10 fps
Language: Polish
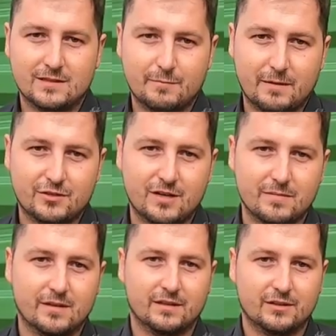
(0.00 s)

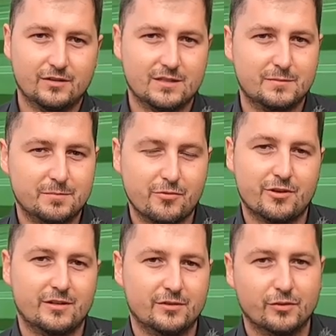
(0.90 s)
zapraszamy do nas
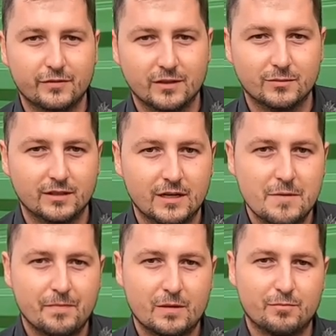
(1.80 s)
bezpośrednio do firmy
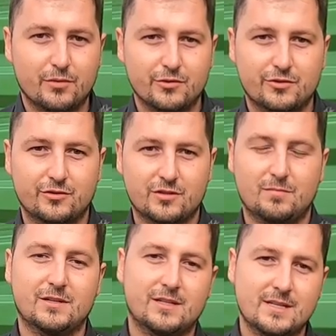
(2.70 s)
bądź do
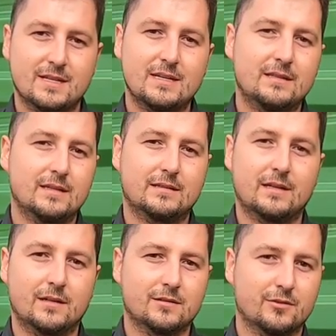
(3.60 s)
zobaczenia na innych
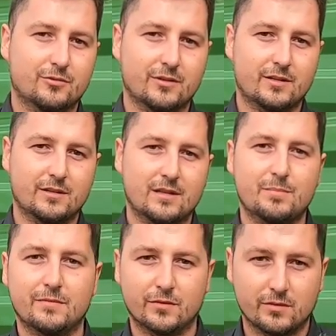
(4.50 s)
targach, na których
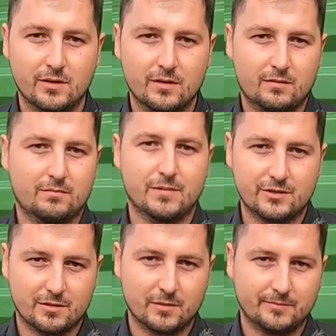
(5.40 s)
na pewno
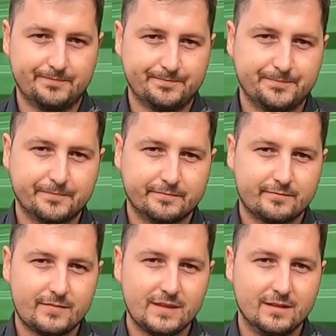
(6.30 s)
będziemy.
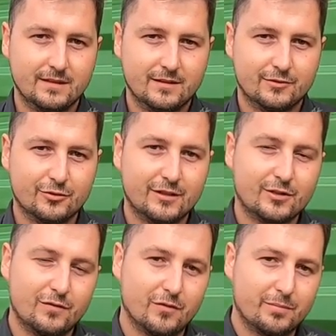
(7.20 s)

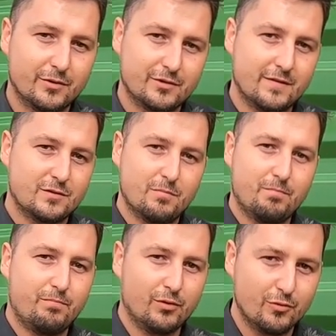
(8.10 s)
Dodatkowo proszę Was,
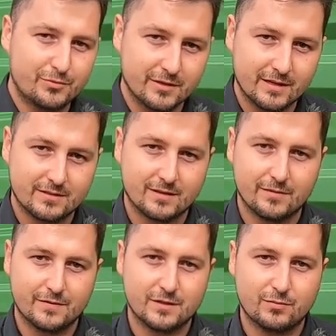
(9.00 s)
polubcie nas
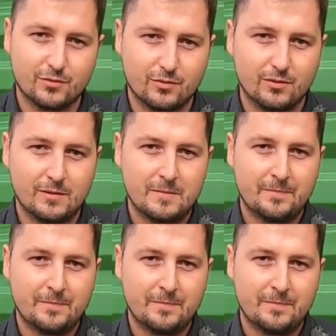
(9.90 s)
na Facebooku